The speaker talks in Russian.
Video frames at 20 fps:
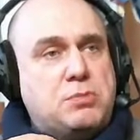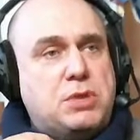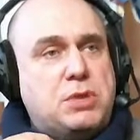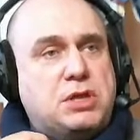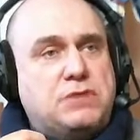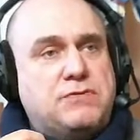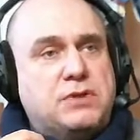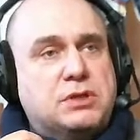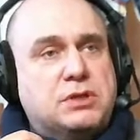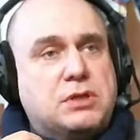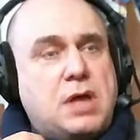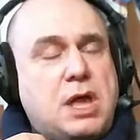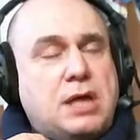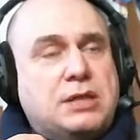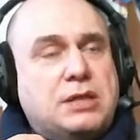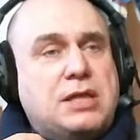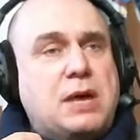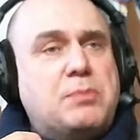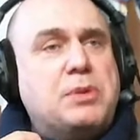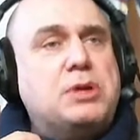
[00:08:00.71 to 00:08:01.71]
иметь вид,
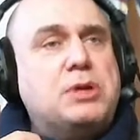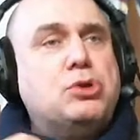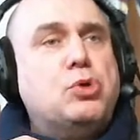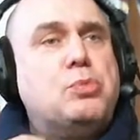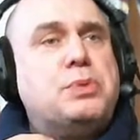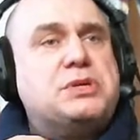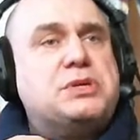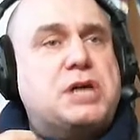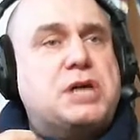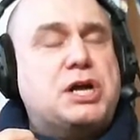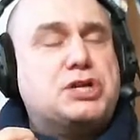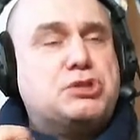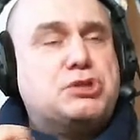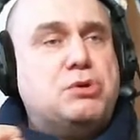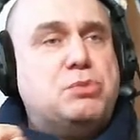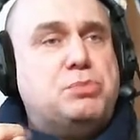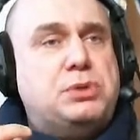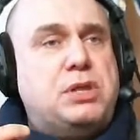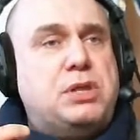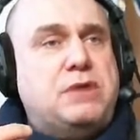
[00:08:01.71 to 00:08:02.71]
дабы глупость
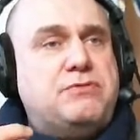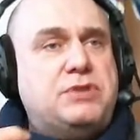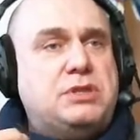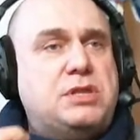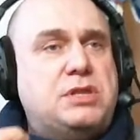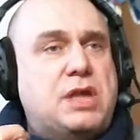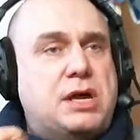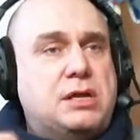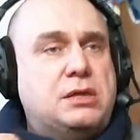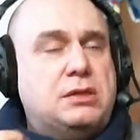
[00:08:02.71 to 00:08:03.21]
каждого была видна.